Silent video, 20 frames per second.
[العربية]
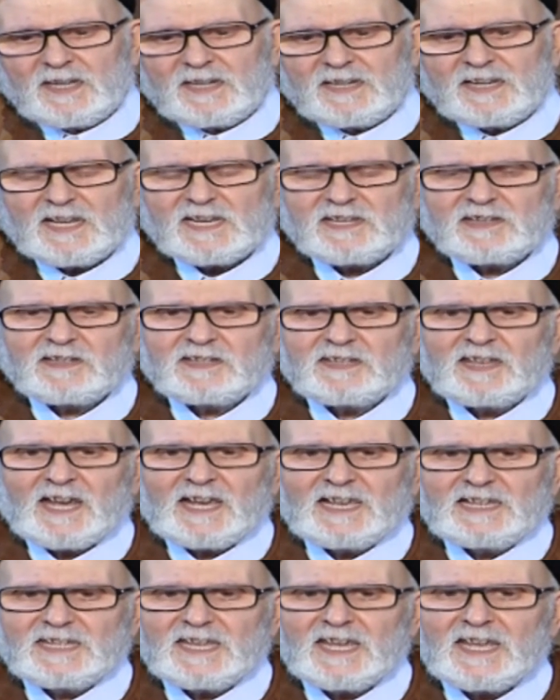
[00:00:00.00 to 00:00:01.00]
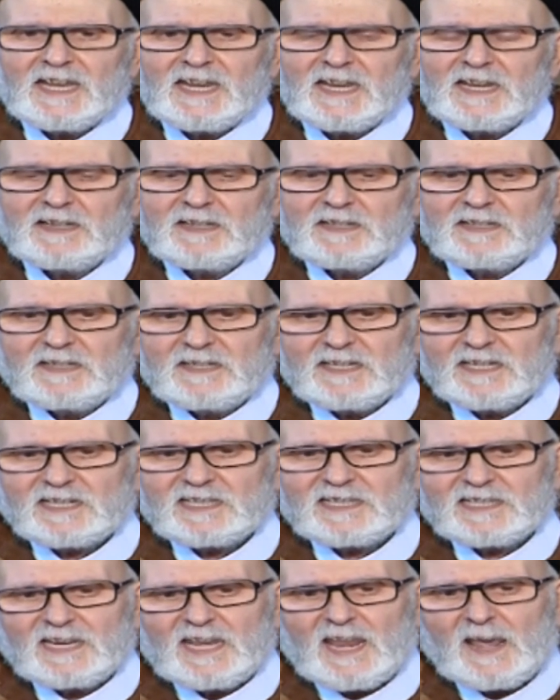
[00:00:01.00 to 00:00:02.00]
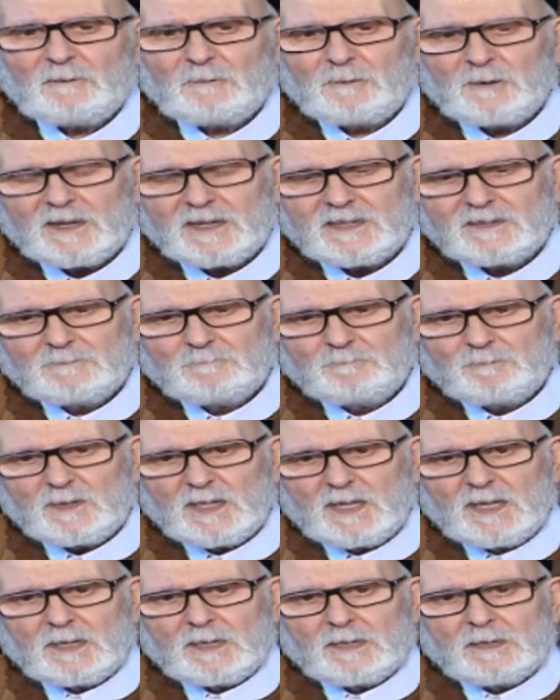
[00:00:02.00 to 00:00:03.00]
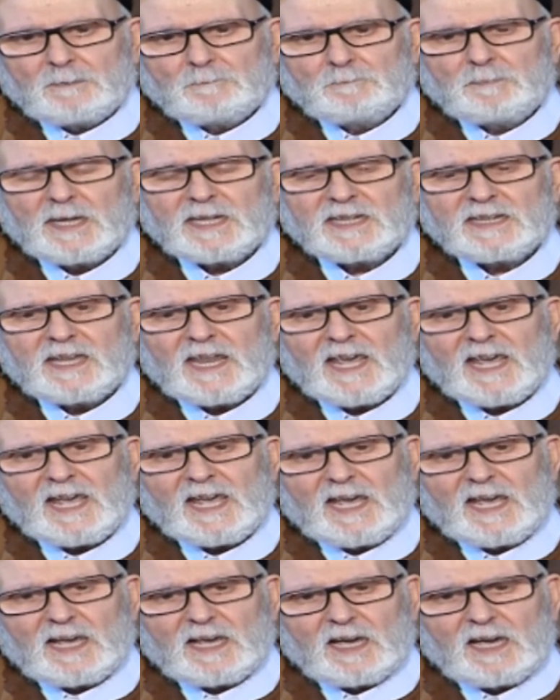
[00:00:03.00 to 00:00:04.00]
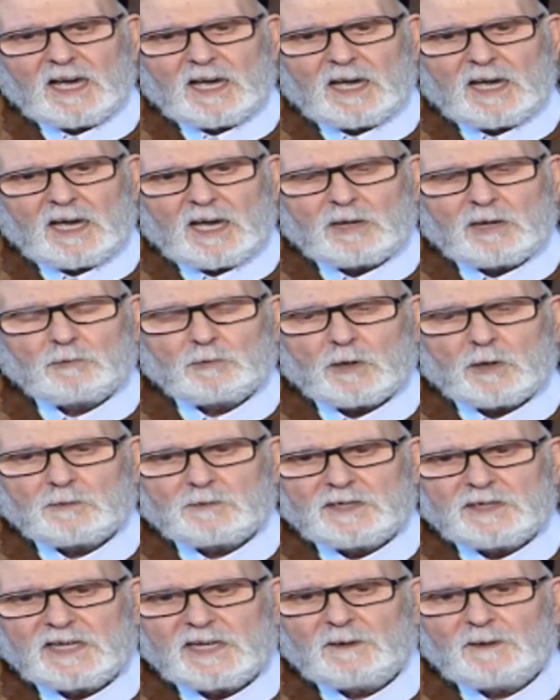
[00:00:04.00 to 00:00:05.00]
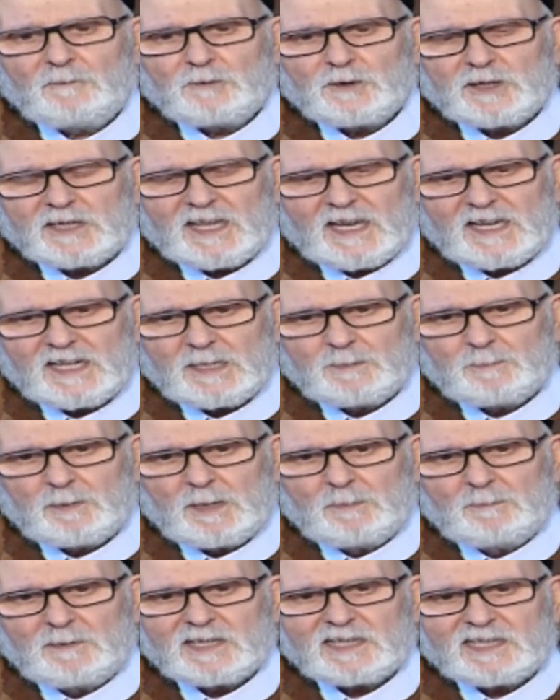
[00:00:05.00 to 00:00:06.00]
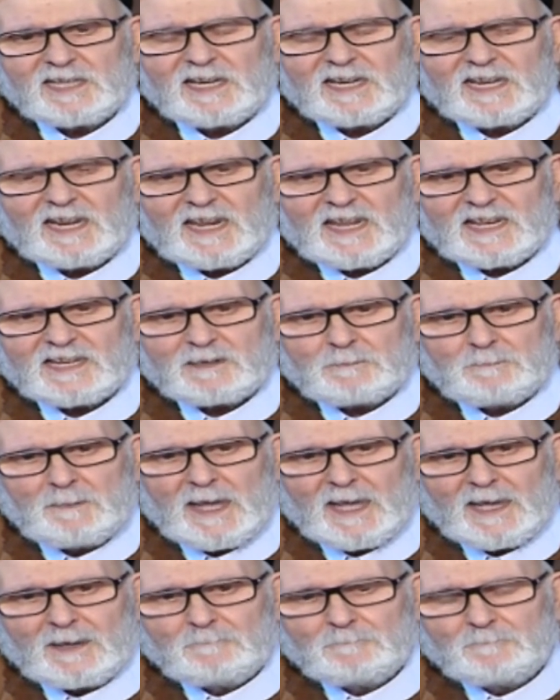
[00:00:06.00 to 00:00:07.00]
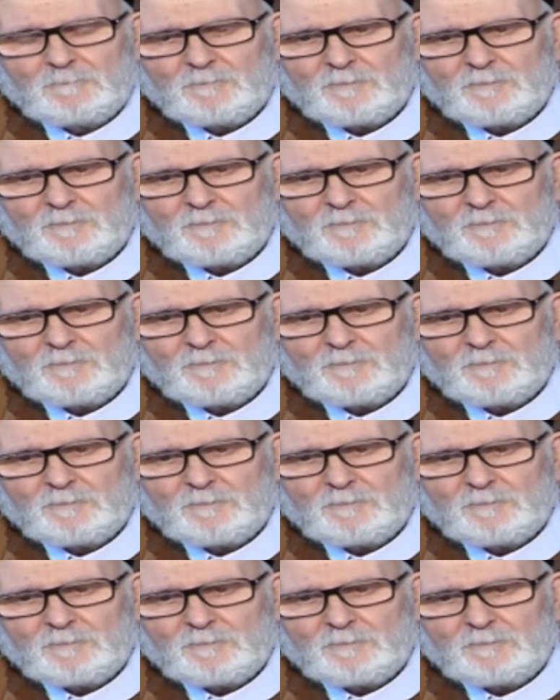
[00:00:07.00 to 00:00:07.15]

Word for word: نجد أحيانا اختلافا بين اللغويين في تعريبهم لتلك الأسماء